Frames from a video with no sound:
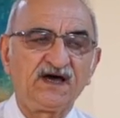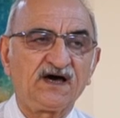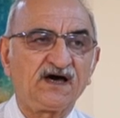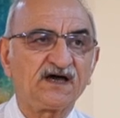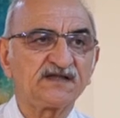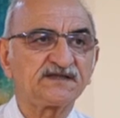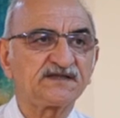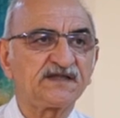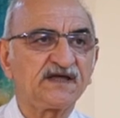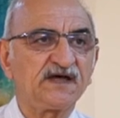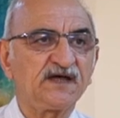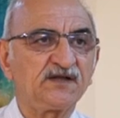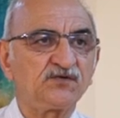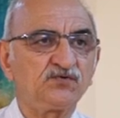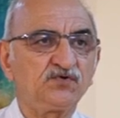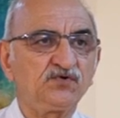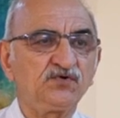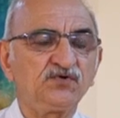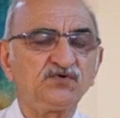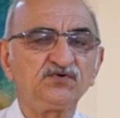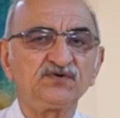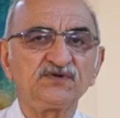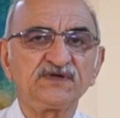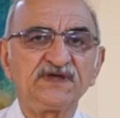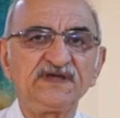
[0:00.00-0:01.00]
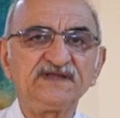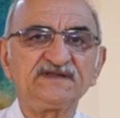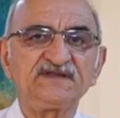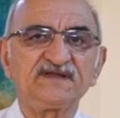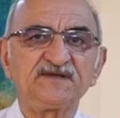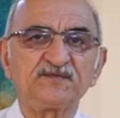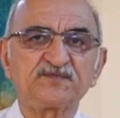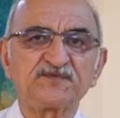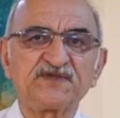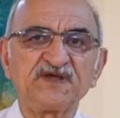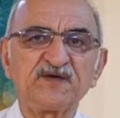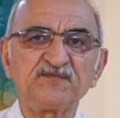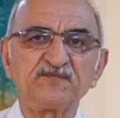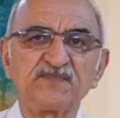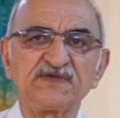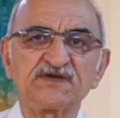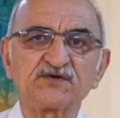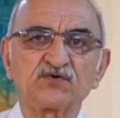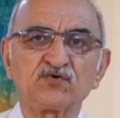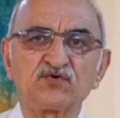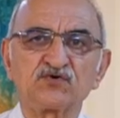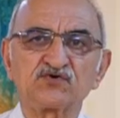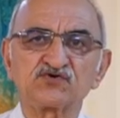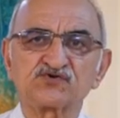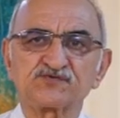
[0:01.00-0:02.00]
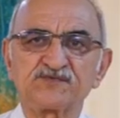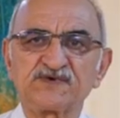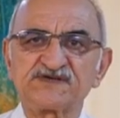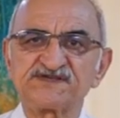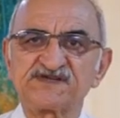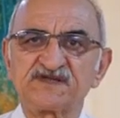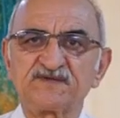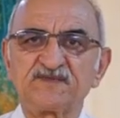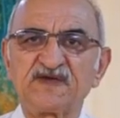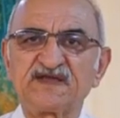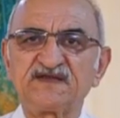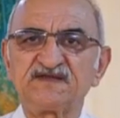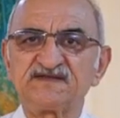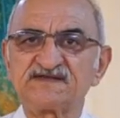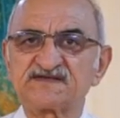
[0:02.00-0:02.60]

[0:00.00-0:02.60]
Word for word: Hatta dün İTİP'ten bir konuşmacıyı ben